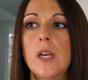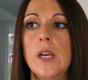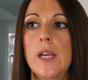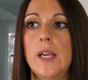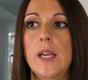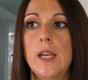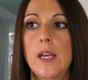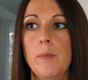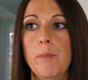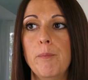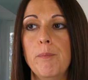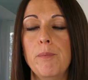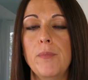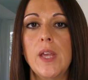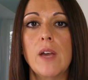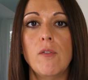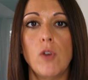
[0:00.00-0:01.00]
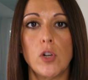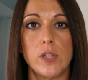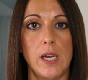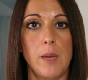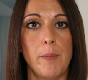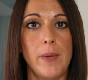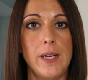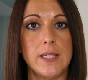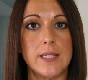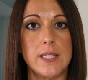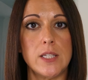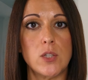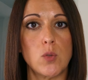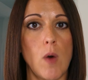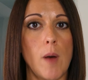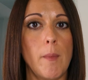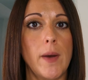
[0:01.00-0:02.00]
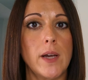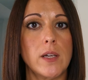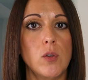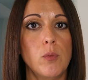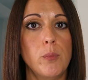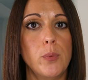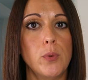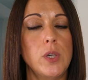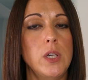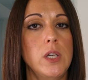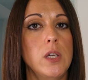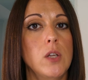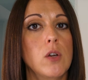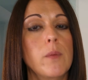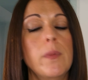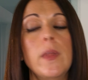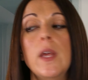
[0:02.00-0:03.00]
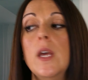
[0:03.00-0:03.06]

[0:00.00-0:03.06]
e, ehm, e, a volte la pelle si squama anche un pochino,